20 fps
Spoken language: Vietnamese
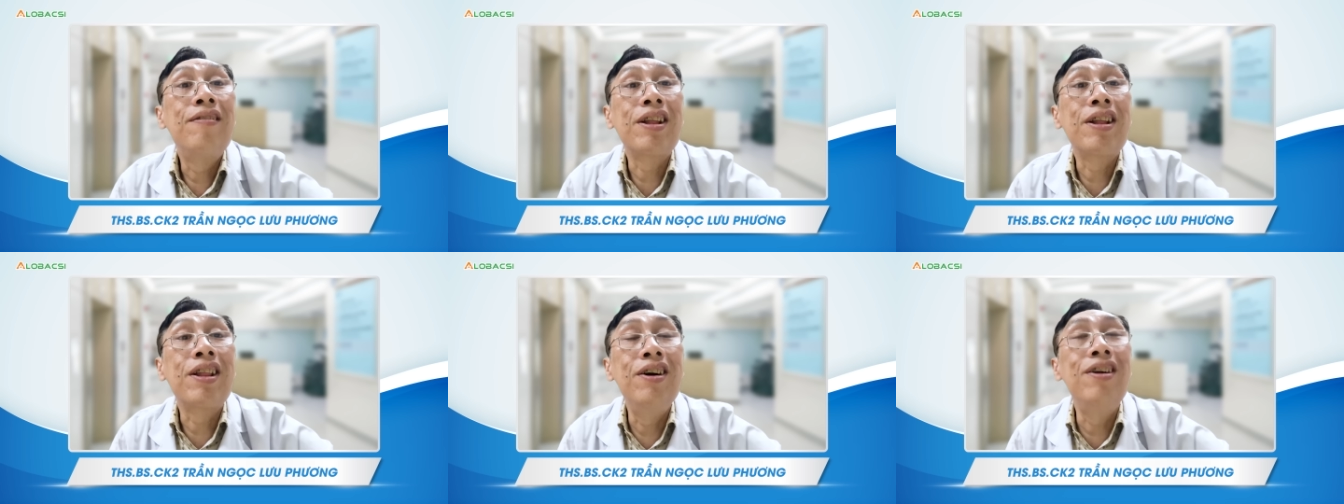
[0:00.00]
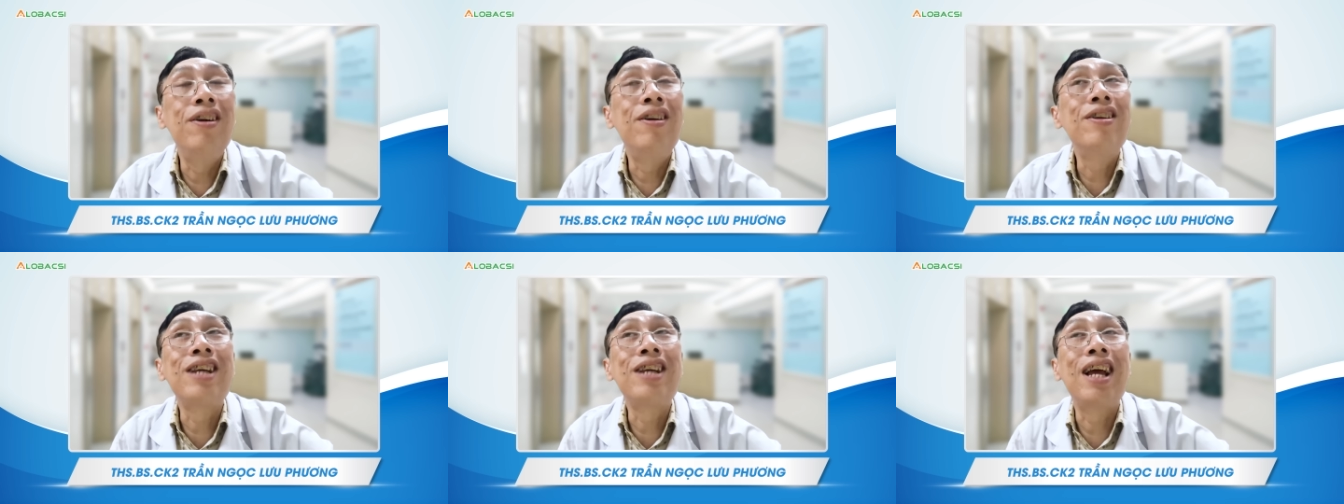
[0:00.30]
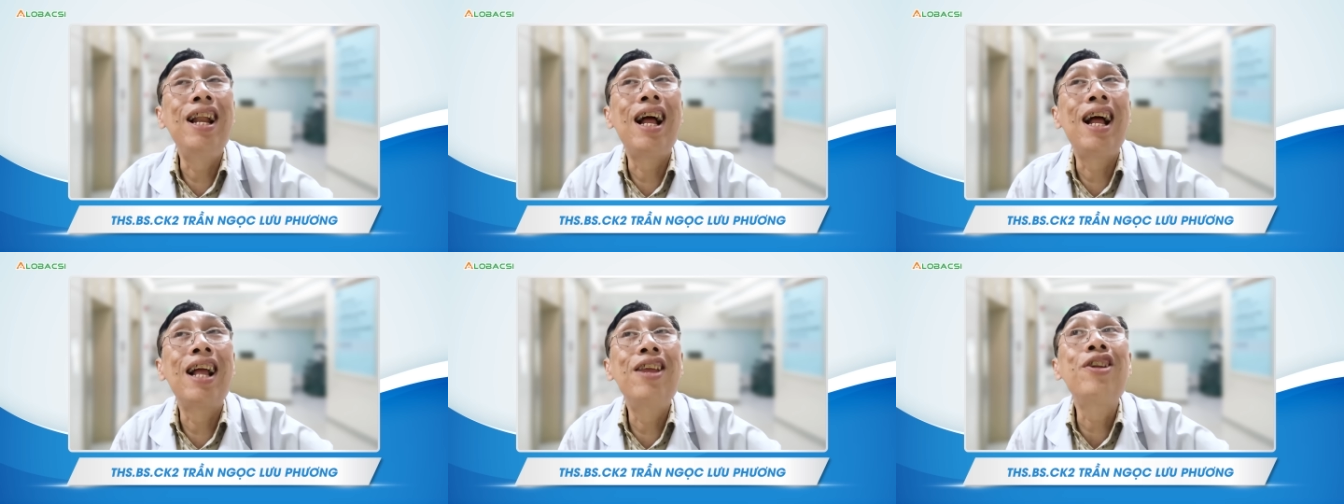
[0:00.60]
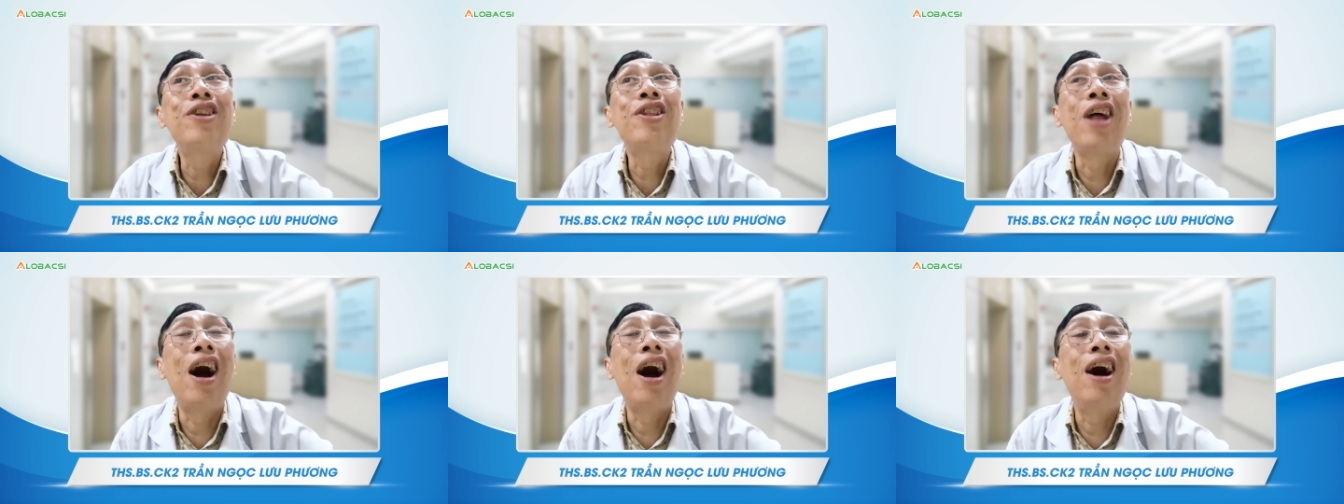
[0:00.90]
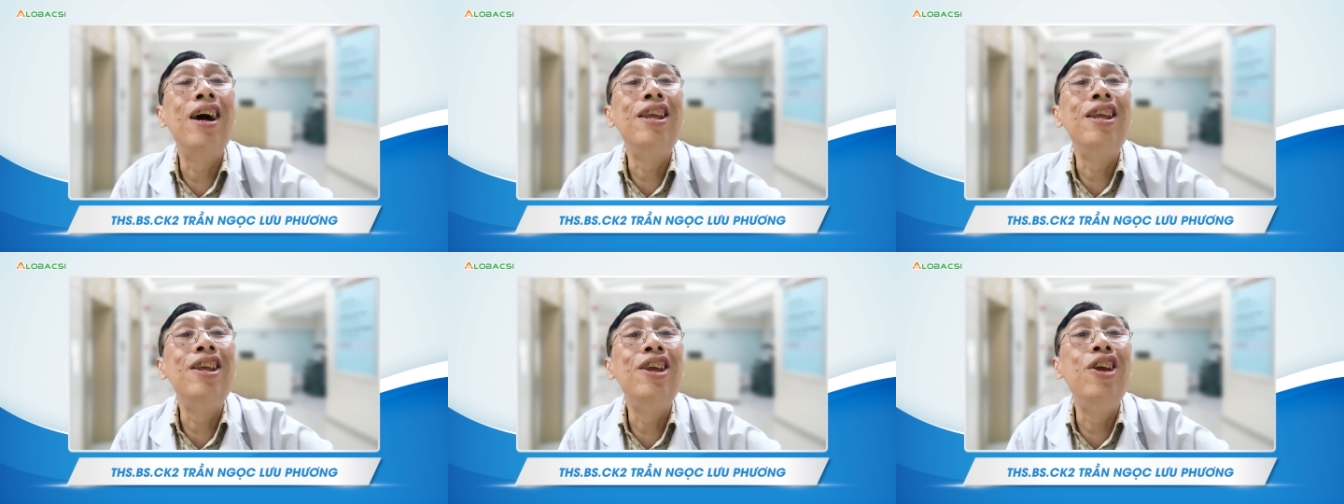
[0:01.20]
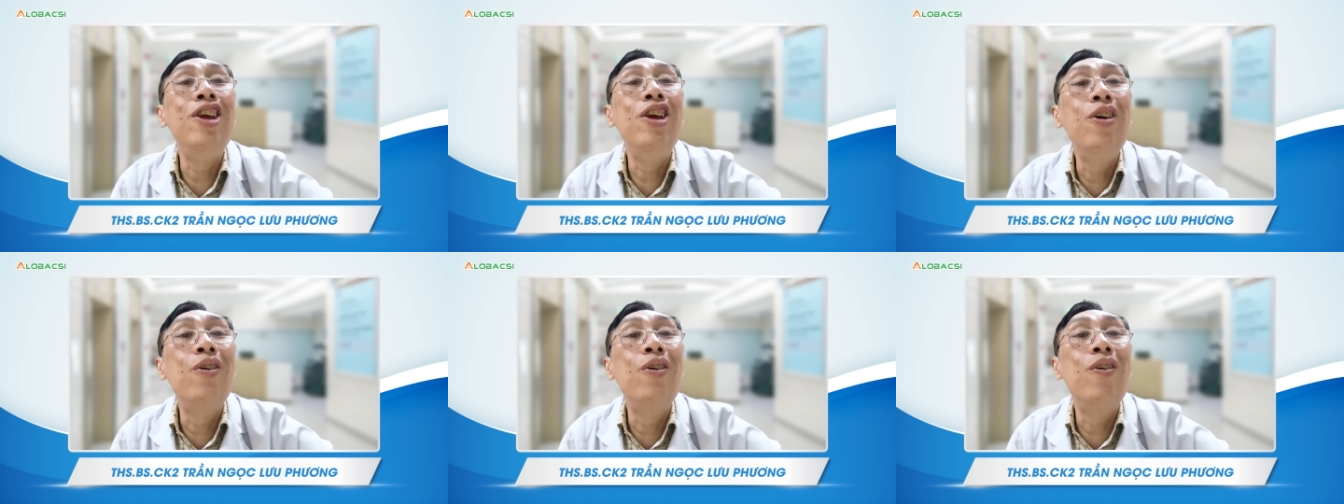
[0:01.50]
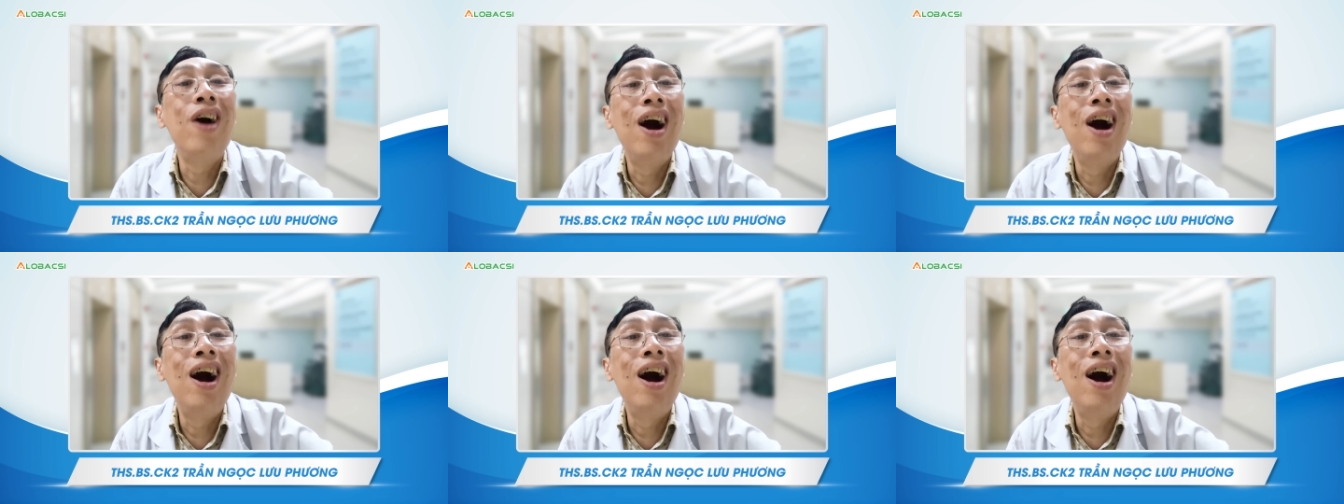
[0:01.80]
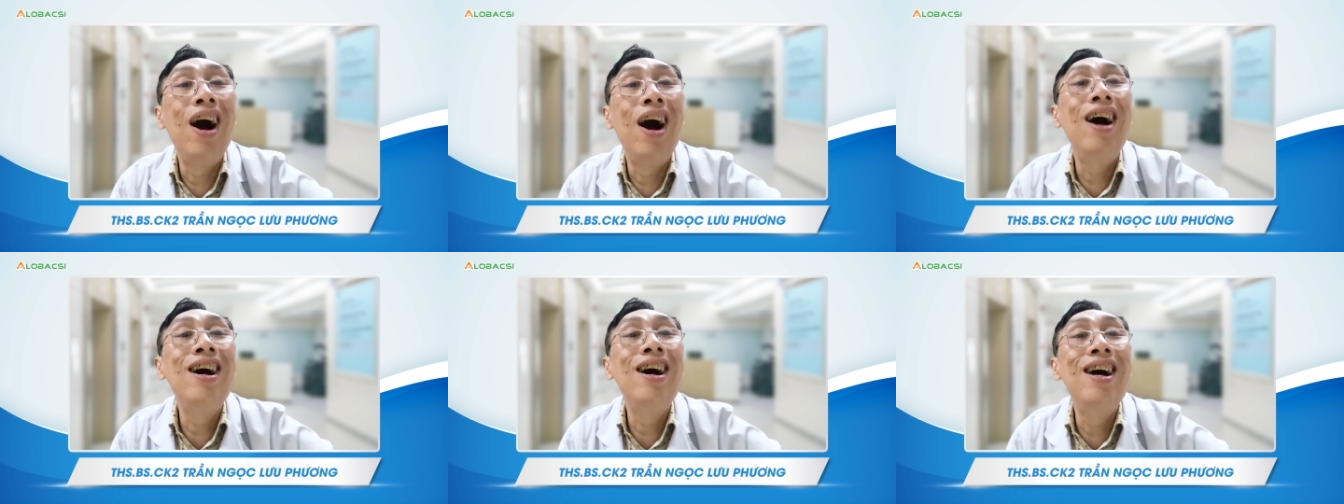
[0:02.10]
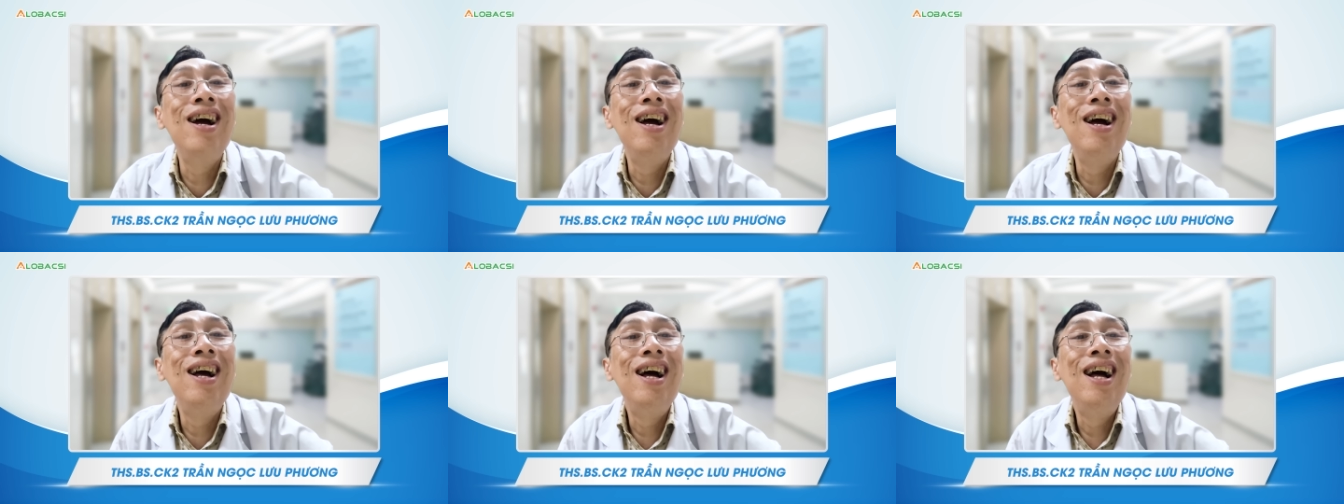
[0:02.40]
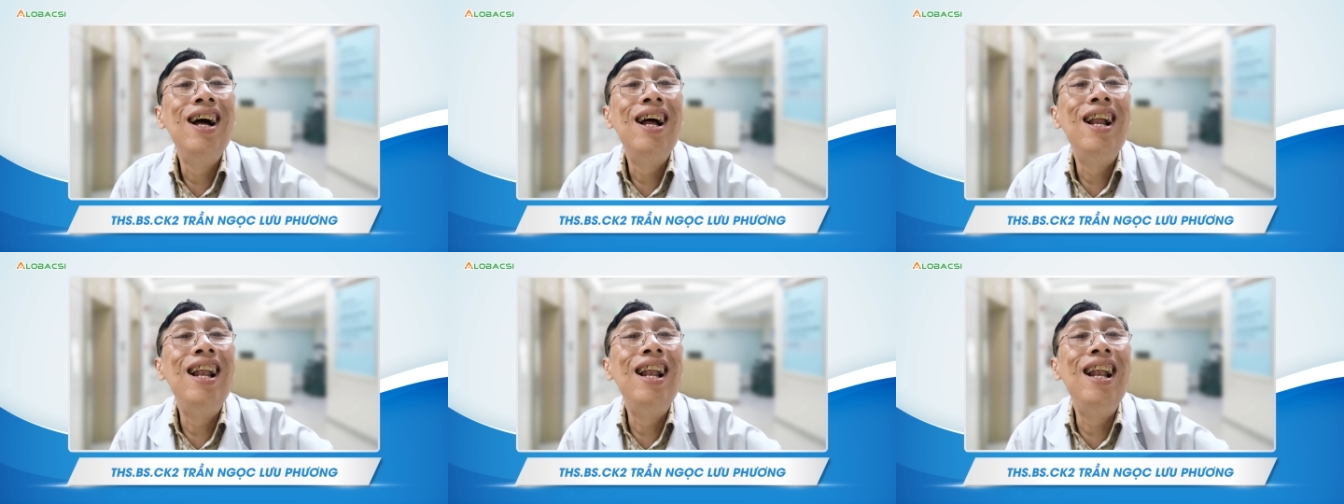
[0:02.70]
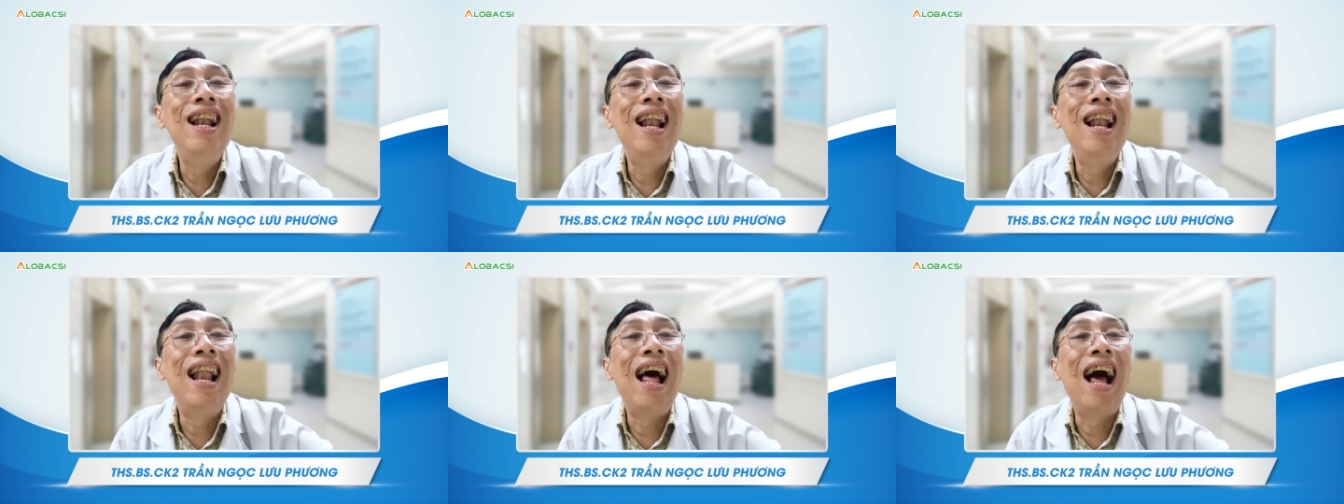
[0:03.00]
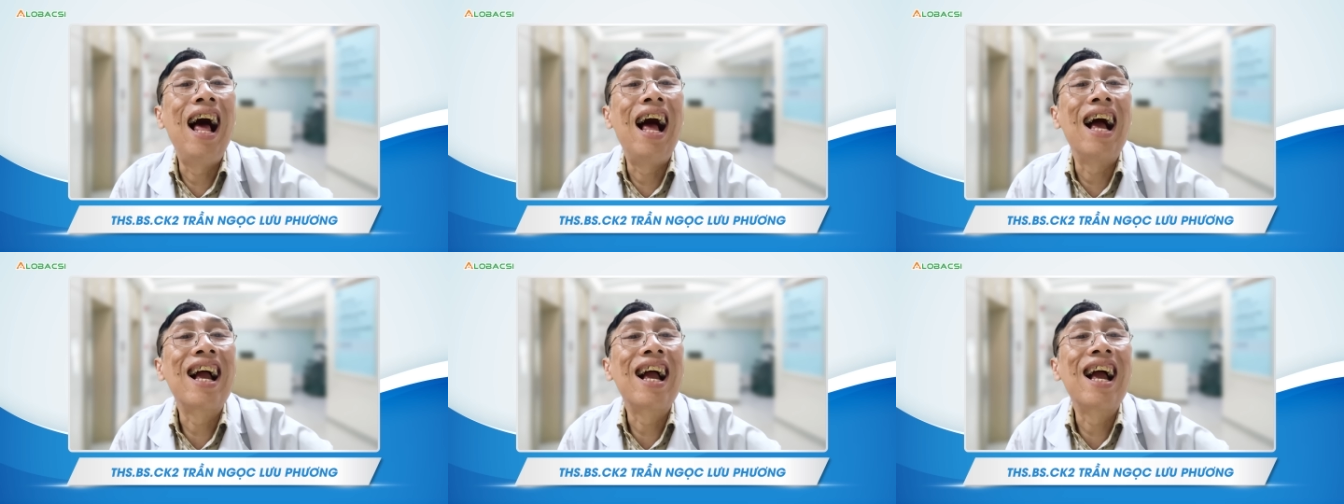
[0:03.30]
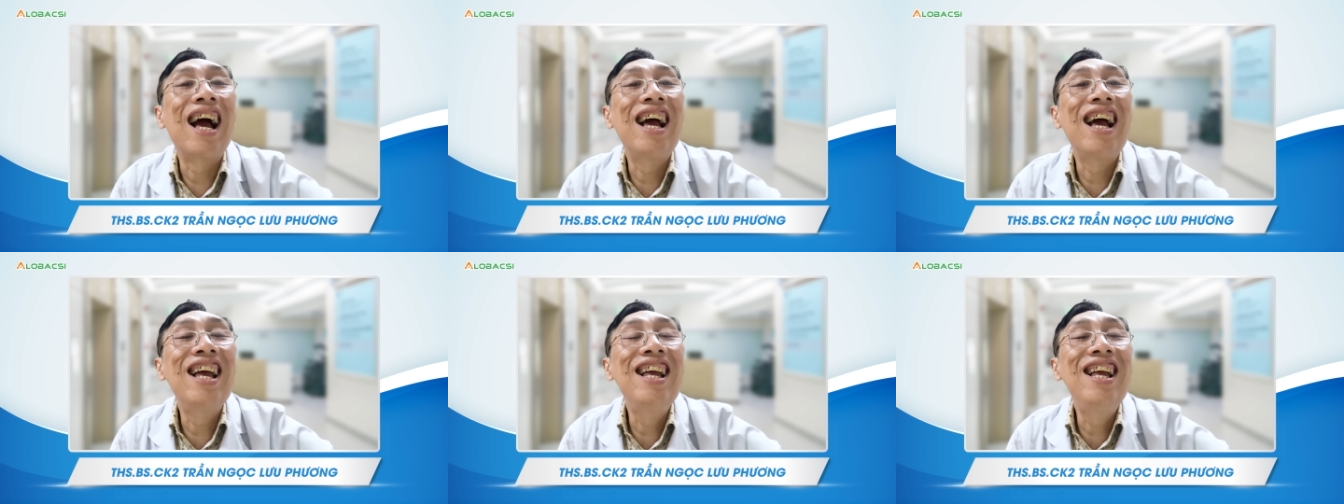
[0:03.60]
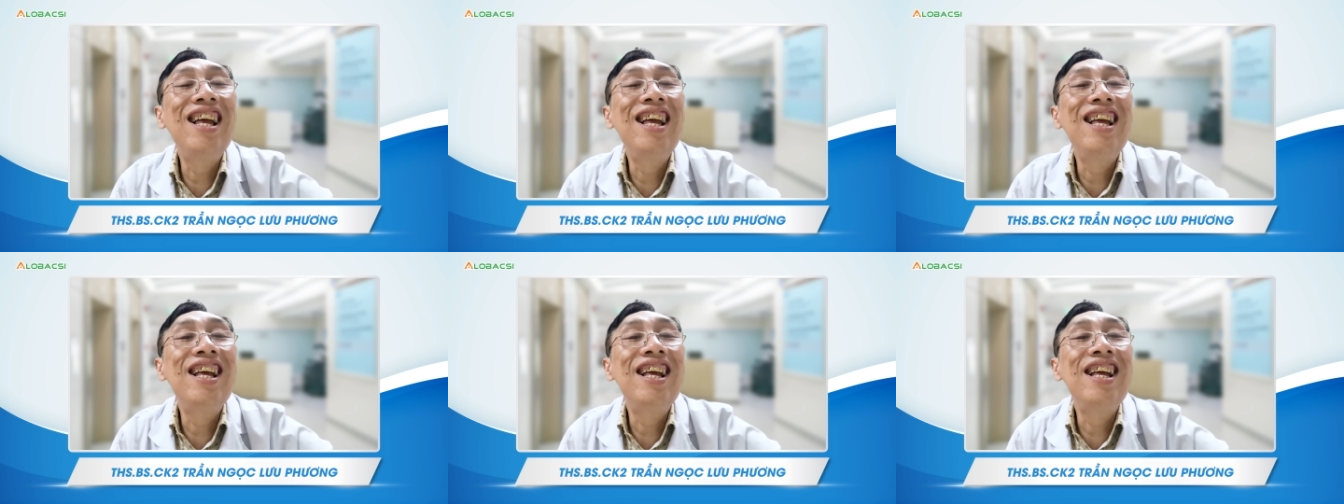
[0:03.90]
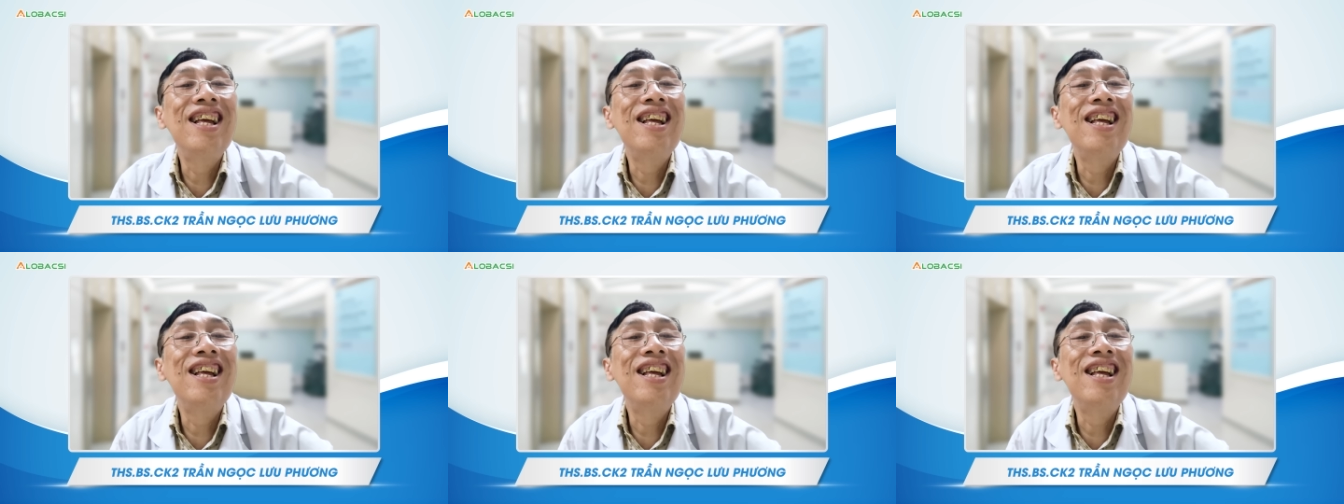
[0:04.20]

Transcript: và thường nó xảy ra nhất thời nhiều hơn là cái